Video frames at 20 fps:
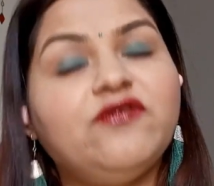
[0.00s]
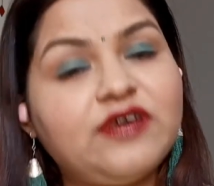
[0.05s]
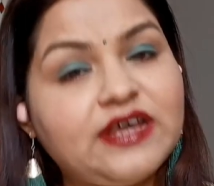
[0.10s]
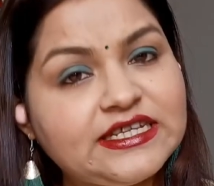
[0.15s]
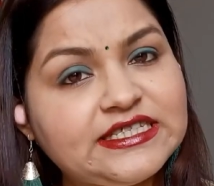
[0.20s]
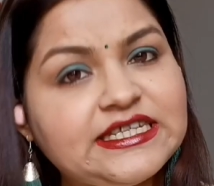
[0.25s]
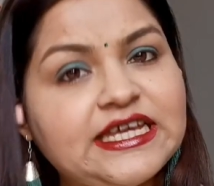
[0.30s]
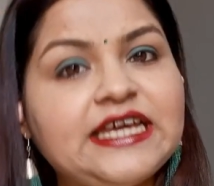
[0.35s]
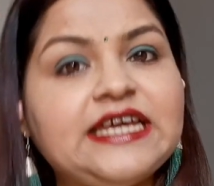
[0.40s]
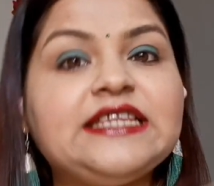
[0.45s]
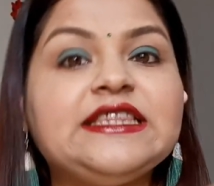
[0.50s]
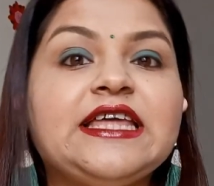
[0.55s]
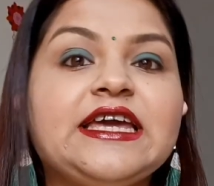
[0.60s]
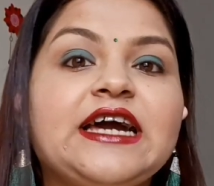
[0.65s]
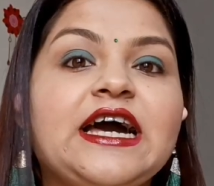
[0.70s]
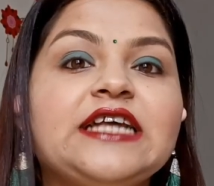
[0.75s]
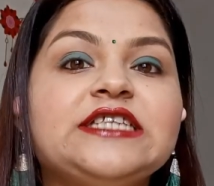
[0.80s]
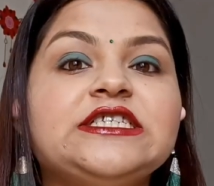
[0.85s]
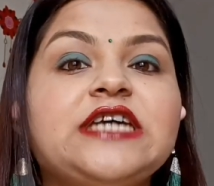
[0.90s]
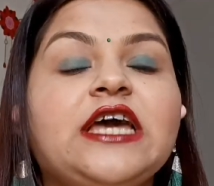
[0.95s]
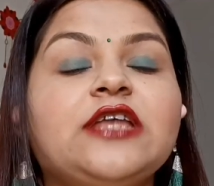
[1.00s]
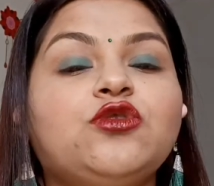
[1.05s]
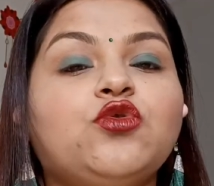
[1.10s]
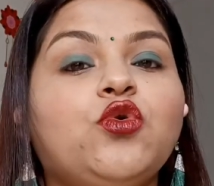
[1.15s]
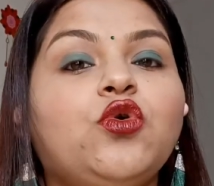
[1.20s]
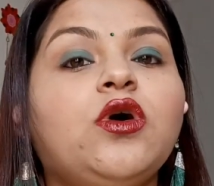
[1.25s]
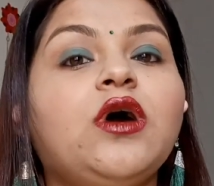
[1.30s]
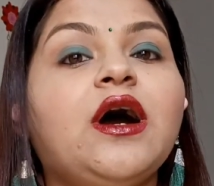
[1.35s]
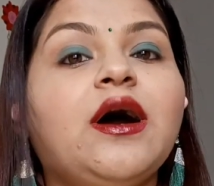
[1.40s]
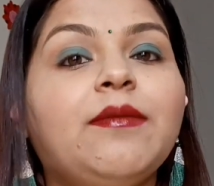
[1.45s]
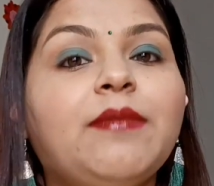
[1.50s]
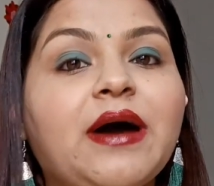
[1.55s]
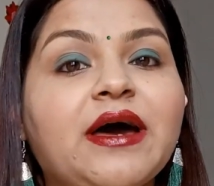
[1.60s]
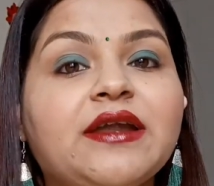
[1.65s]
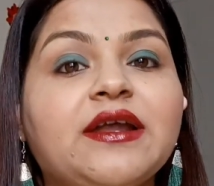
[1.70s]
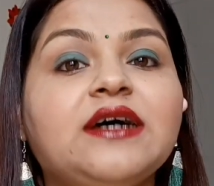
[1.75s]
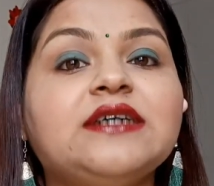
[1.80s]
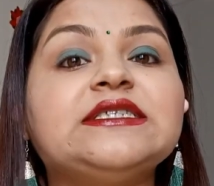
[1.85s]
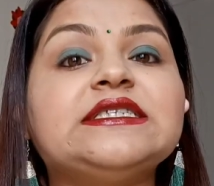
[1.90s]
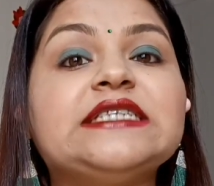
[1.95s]
वैसे ही देखा जाए तो
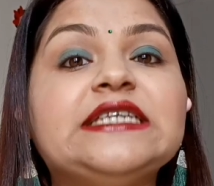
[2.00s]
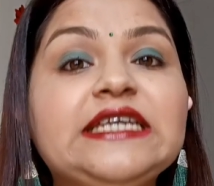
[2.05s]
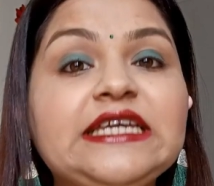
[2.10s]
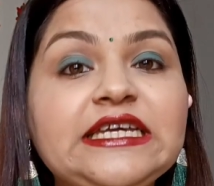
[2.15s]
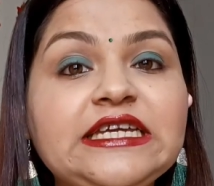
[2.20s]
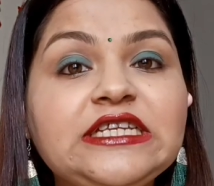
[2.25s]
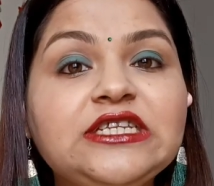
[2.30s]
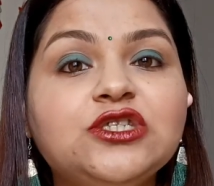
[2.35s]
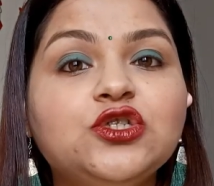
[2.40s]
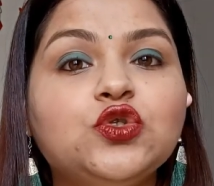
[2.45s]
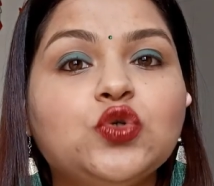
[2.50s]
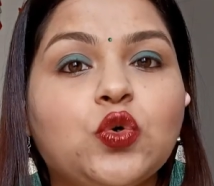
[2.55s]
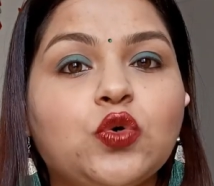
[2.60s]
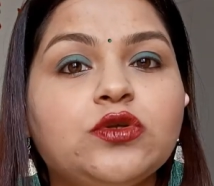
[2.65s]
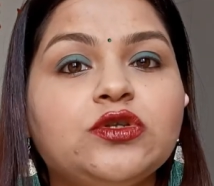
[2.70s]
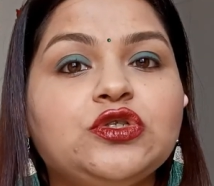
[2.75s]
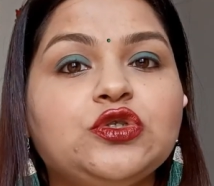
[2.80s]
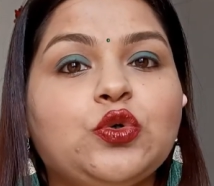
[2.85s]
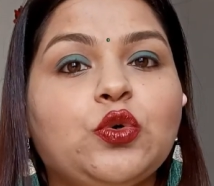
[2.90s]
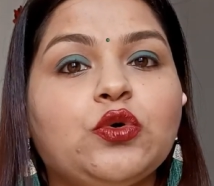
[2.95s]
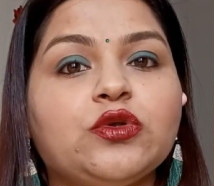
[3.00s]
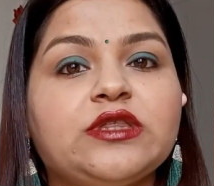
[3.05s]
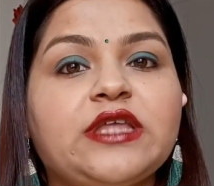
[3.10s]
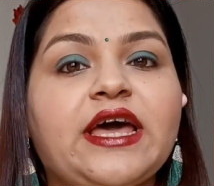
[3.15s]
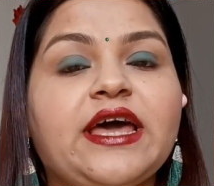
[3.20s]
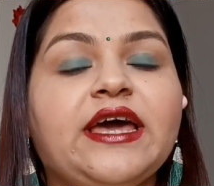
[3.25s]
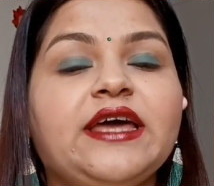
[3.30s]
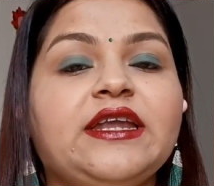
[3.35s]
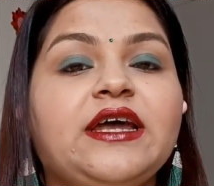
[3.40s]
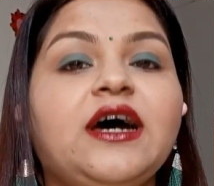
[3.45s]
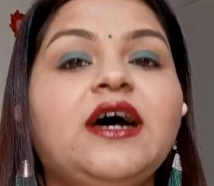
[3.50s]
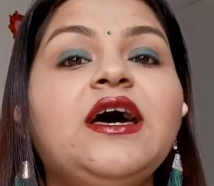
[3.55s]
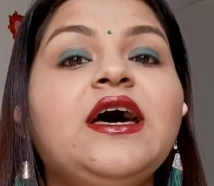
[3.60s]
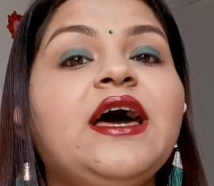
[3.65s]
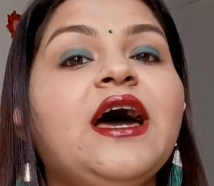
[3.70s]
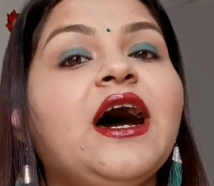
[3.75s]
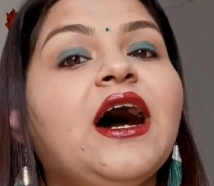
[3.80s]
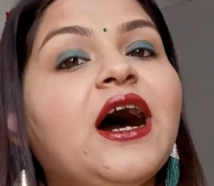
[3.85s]
हमारा स्किन टोन जो होता है ना